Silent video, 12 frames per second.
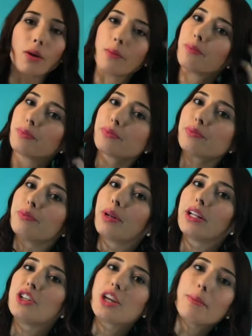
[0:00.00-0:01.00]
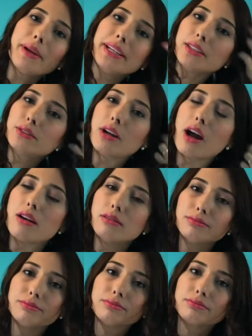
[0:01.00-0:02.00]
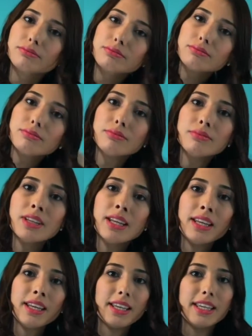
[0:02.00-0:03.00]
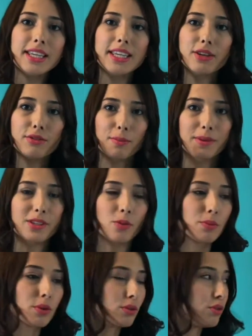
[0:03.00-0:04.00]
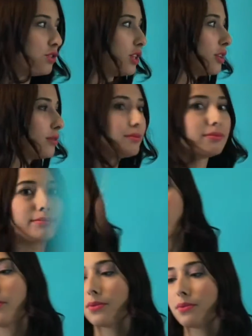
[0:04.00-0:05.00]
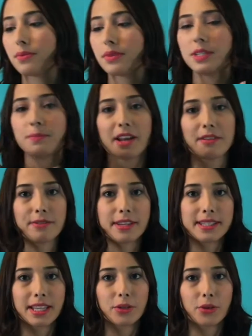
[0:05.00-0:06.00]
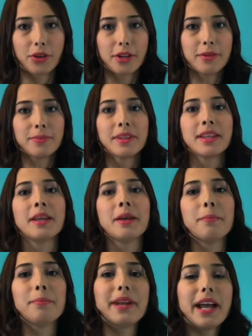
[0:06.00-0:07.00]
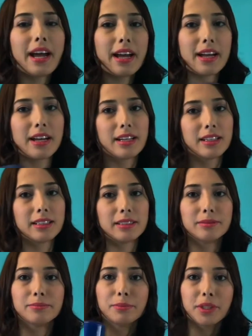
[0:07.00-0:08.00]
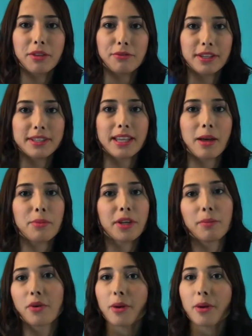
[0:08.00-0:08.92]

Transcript: ó, pra deixar bem natural. E eu vou passar um produtinho, um spray fixador, pra poder fixar, porque meu